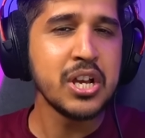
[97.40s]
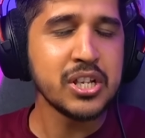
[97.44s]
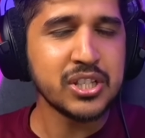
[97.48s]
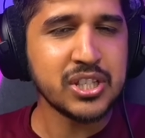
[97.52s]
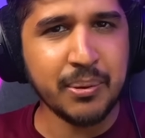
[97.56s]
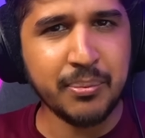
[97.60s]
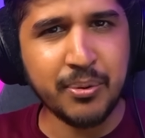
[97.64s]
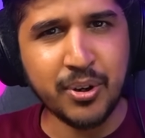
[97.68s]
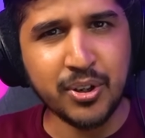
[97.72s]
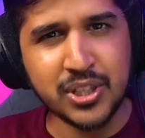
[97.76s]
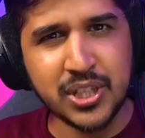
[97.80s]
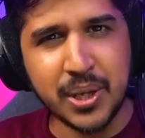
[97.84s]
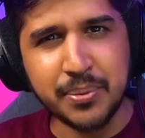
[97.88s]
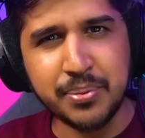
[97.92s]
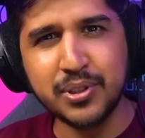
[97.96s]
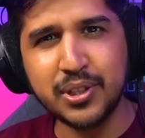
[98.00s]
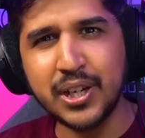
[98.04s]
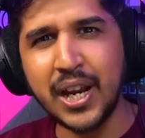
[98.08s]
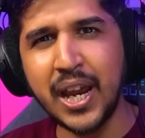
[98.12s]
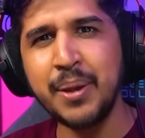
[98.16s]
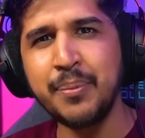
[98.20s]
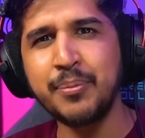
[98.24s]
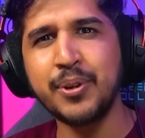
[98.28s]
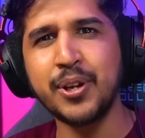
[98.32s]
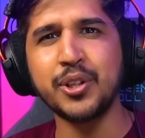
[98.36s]
सब लोग
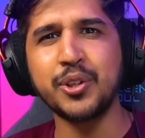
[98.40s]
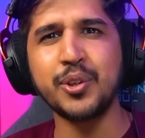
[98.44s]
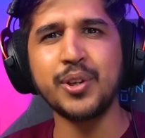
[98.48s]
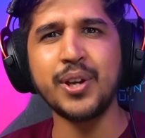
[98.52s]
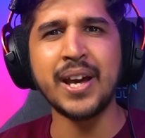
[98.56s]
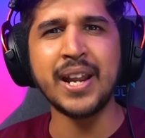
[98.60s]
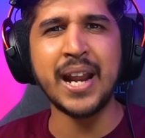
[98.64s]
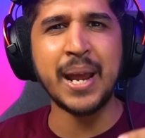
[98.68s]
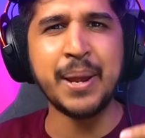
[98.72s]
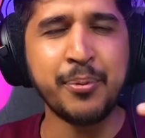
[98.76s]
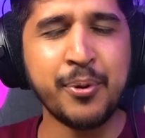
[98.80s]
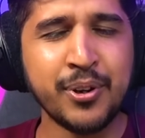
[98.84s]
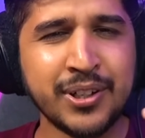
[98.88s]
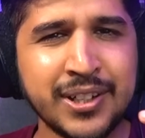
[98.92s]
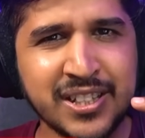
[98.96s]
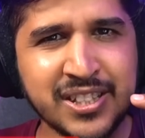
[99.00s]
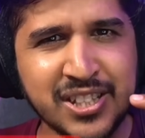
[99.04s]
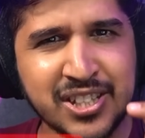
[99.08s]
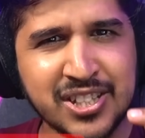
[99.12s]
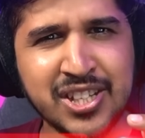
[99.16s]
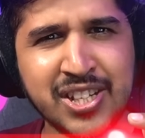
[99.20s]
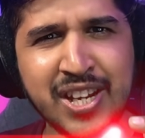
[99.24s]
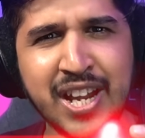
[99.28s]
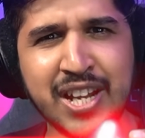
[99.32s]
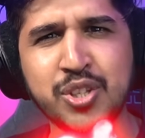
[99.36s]
सब्सक्राइब कर दो यार आईफोन का
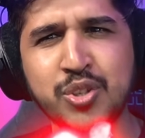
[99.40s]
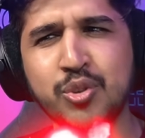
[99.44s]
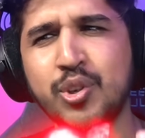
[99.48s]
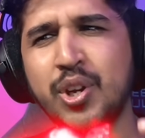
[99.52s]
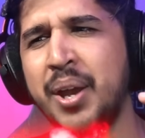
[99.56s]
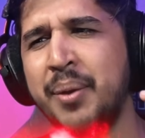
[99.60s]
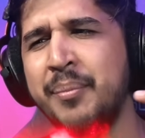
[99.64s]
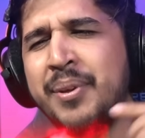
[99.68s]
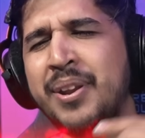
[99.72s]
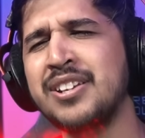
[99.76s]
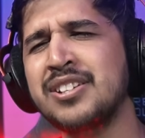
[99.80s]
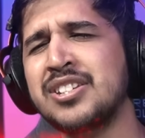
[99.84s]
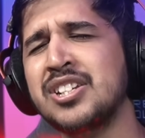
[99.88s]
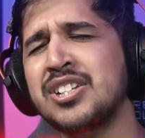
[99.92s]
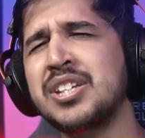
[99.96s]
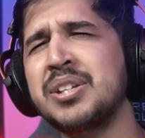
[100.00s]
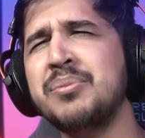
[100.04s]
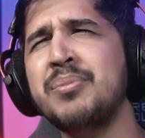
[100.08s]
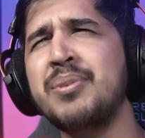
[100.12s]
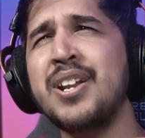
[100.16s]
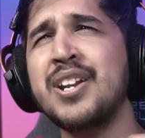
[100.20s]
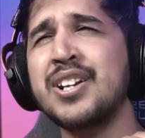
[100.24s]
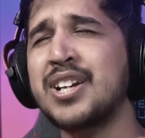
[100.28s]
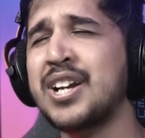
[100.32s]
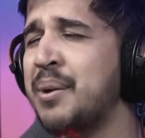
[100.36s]
16 आ चुका है मेरे 16
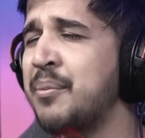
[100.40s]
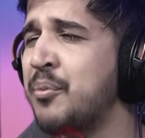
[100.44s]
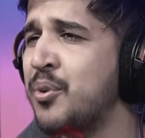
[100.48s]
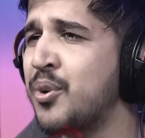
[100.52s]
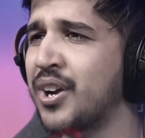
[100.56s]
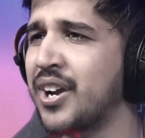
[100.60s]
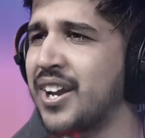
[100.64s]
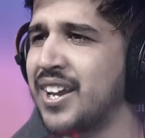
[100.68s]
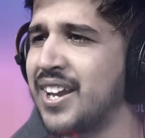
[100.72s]
मिलियन कब होंगे